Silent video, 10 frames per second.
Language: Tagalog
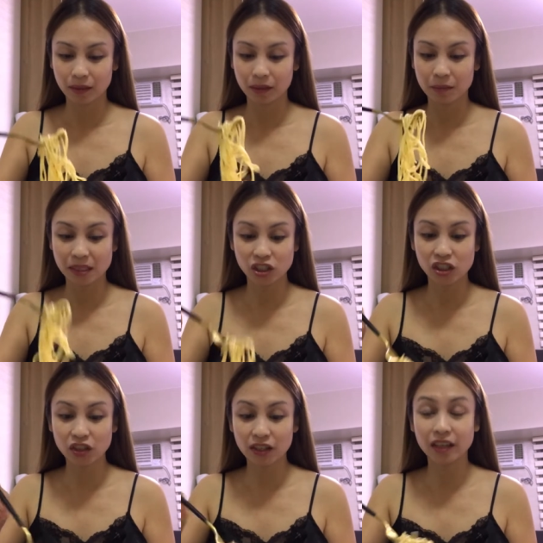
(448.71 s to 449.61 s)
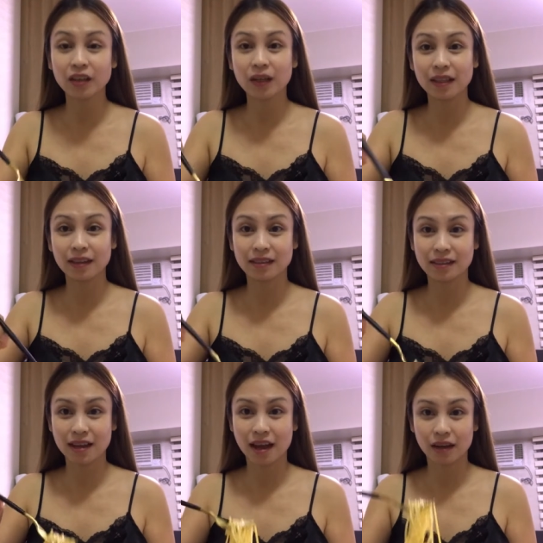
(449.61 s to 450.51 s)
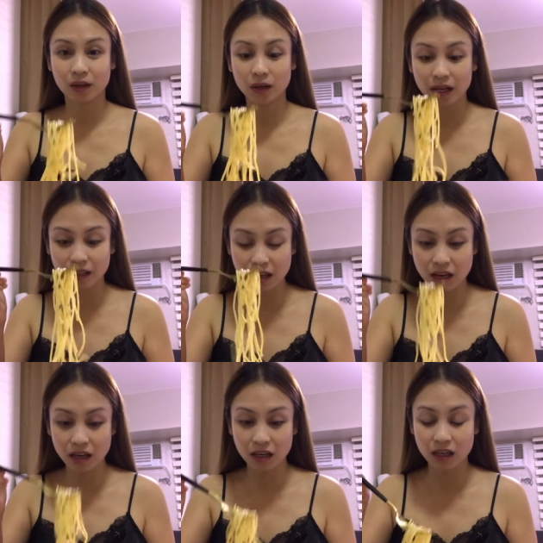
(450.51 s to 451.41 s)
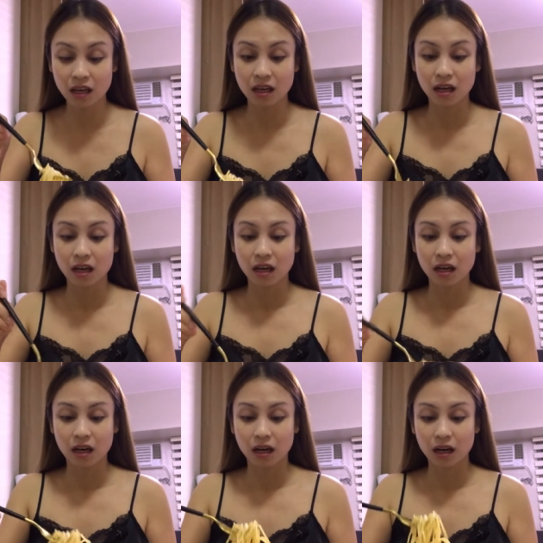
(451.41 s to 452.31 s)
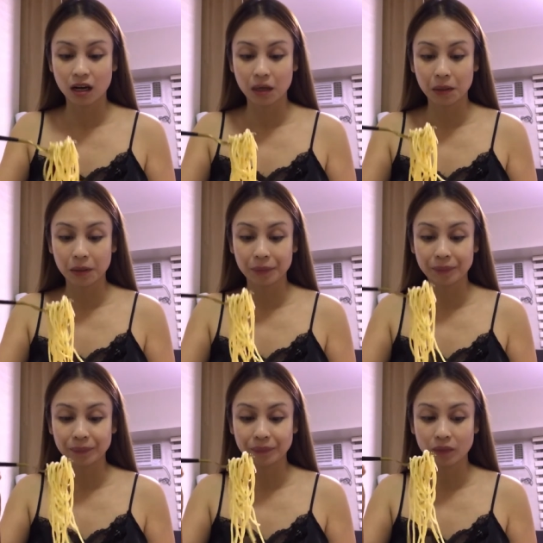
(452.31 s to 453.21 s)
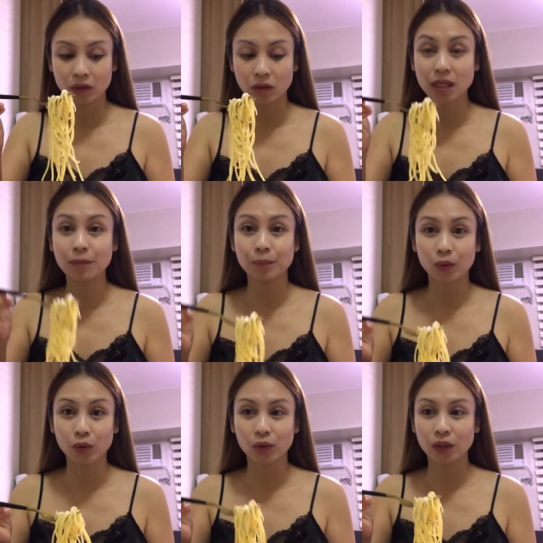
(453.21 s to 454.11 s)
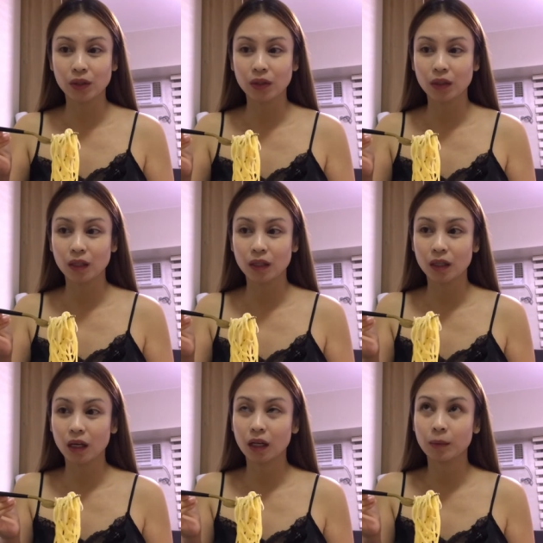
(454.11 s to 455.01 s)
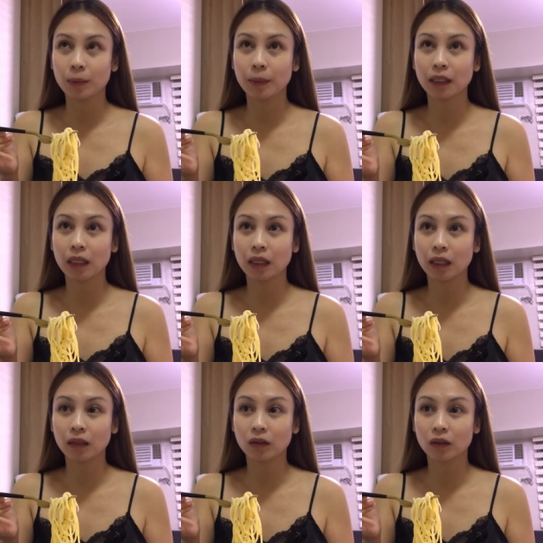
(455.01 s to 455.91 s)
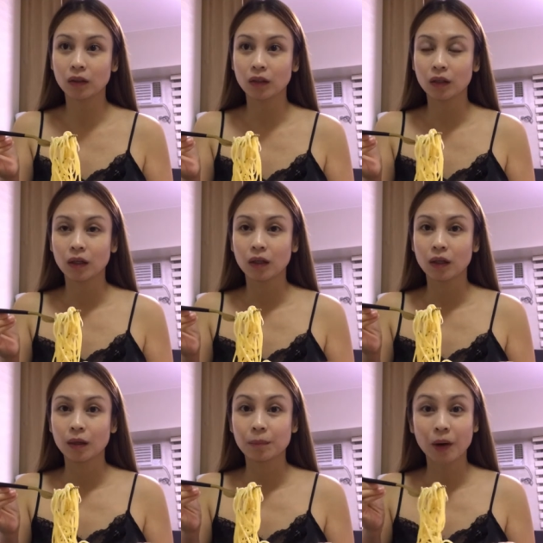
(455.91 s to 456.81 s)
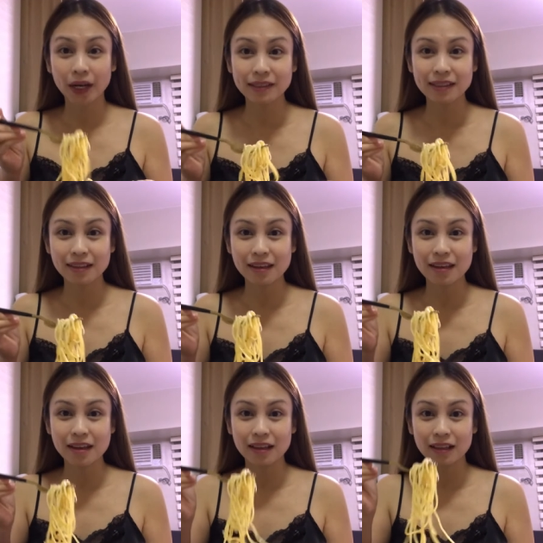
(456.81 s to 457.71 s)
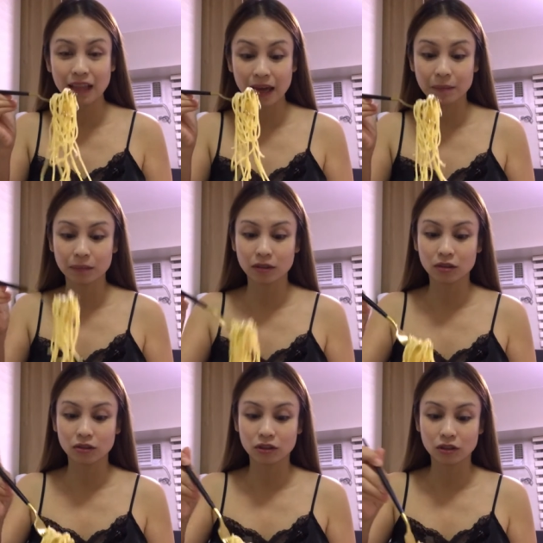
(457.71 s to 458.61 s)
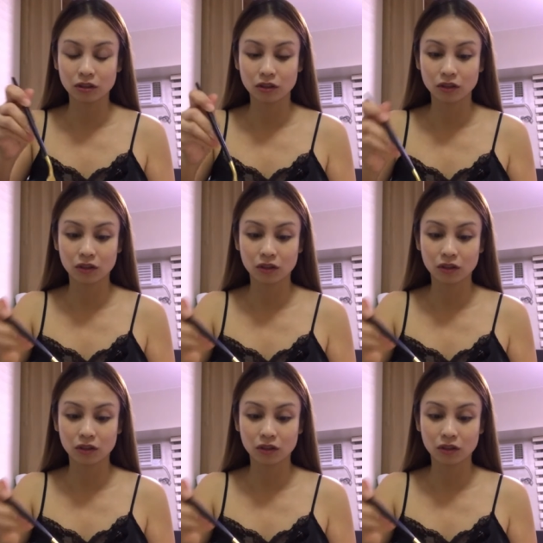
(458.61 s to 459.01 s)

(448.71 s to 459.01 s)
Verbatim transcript: Imagine yun yung ingredients niya ha. Garlic, um, yung hipon, ano pa ba, nilagay ko? Parsley, lemon,